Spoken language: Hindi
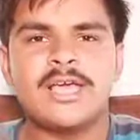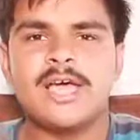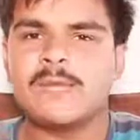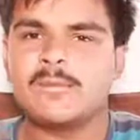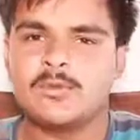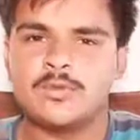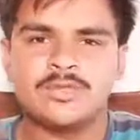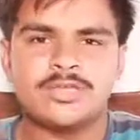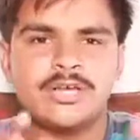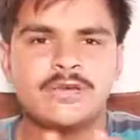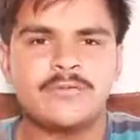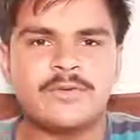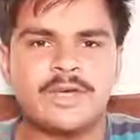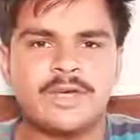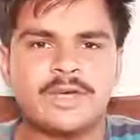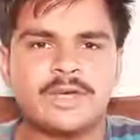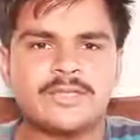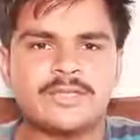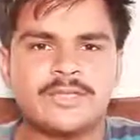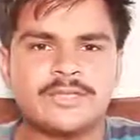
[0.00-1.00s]
लिए आपको सिर्फ
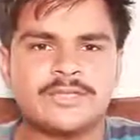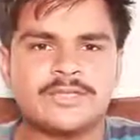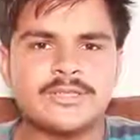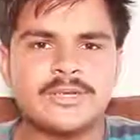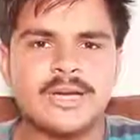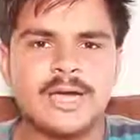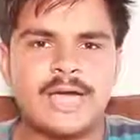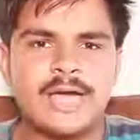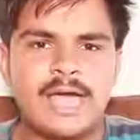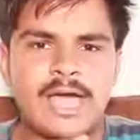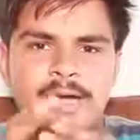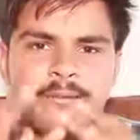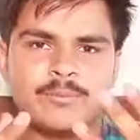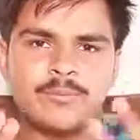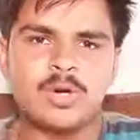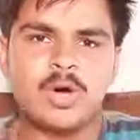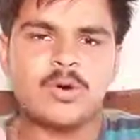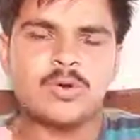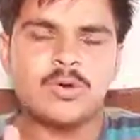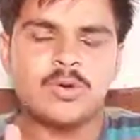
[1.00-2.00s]
एक जस्ट
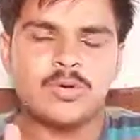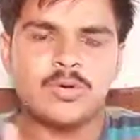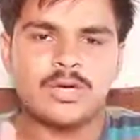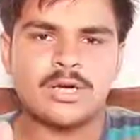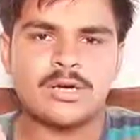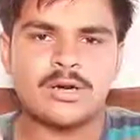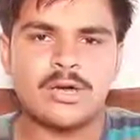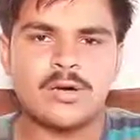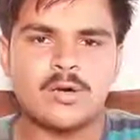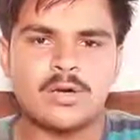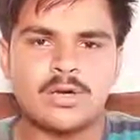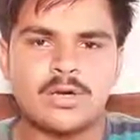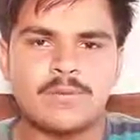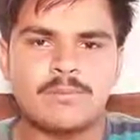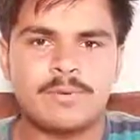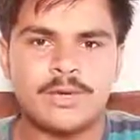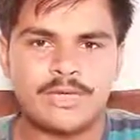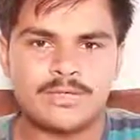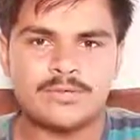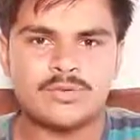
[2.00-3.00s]
ऐप डाउनलोड करना होगी
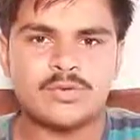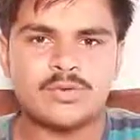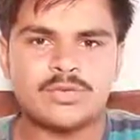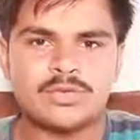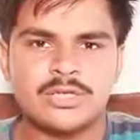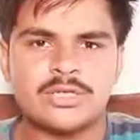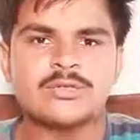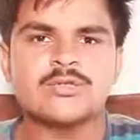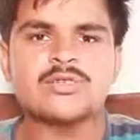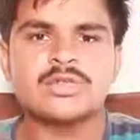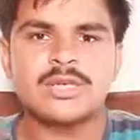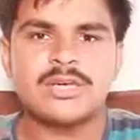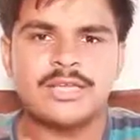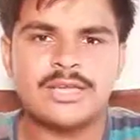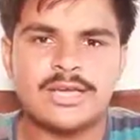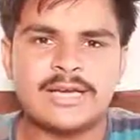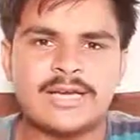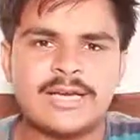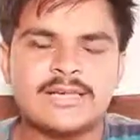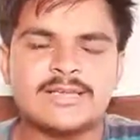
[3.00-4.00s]
प्ले स्टोर से तो चले
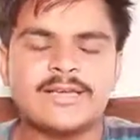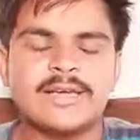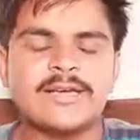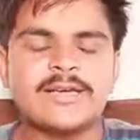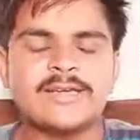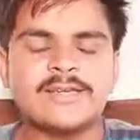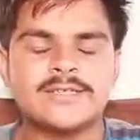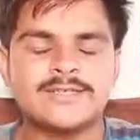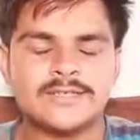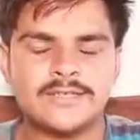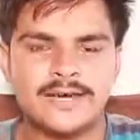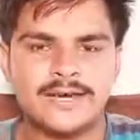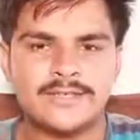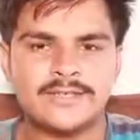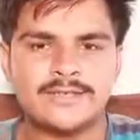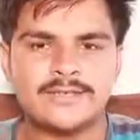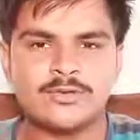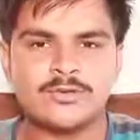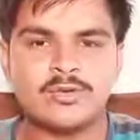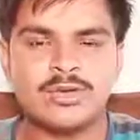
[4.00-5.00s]
देख लेते हैं कि किस
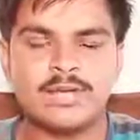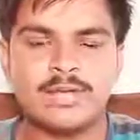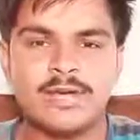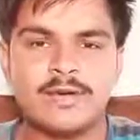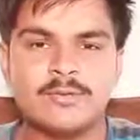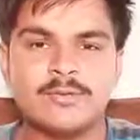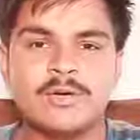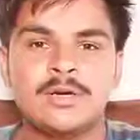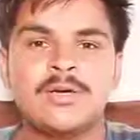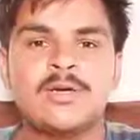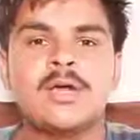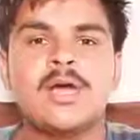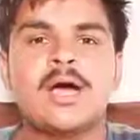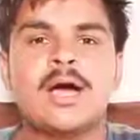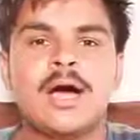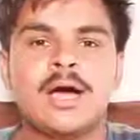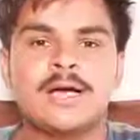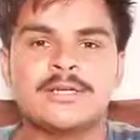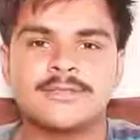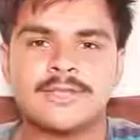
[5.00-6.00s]
तरह से जो है हम
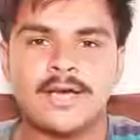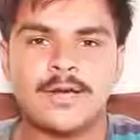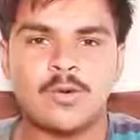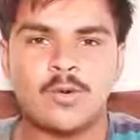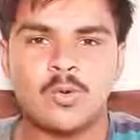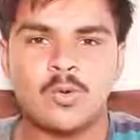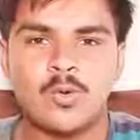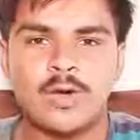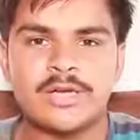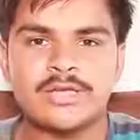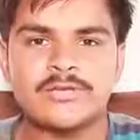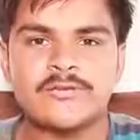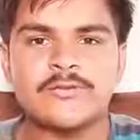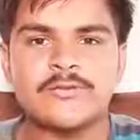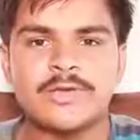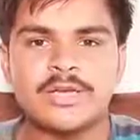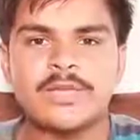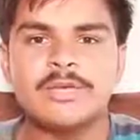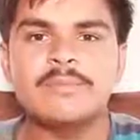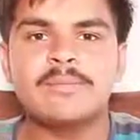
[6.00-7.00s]
हज़ारों कॉइन्स
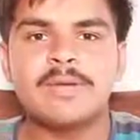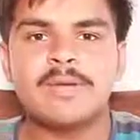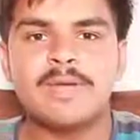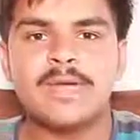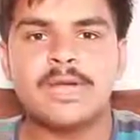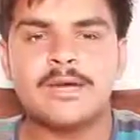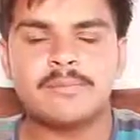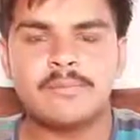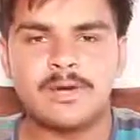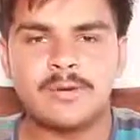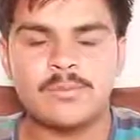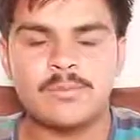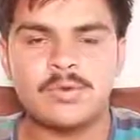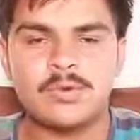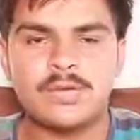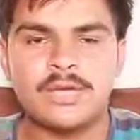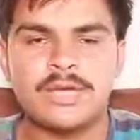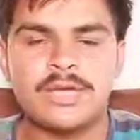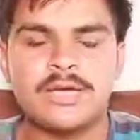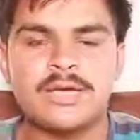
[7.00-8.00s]
फ्री में इटबल पुल
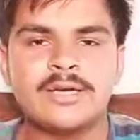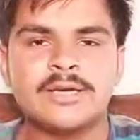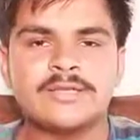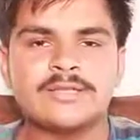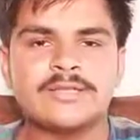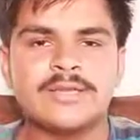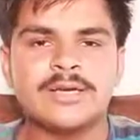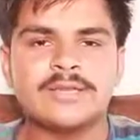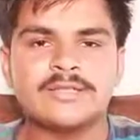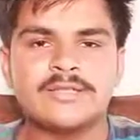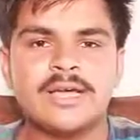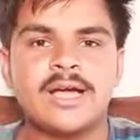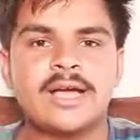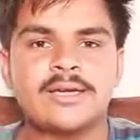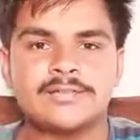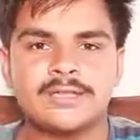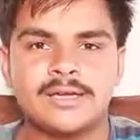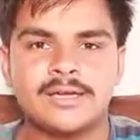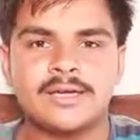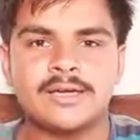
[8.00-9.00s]
पूल के किस तरह से
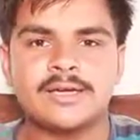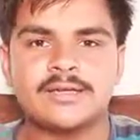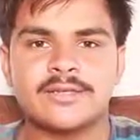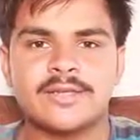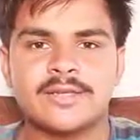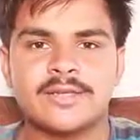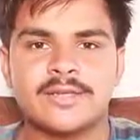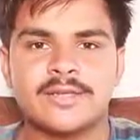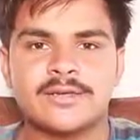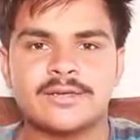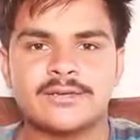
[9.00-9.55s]
हासिल करते हैं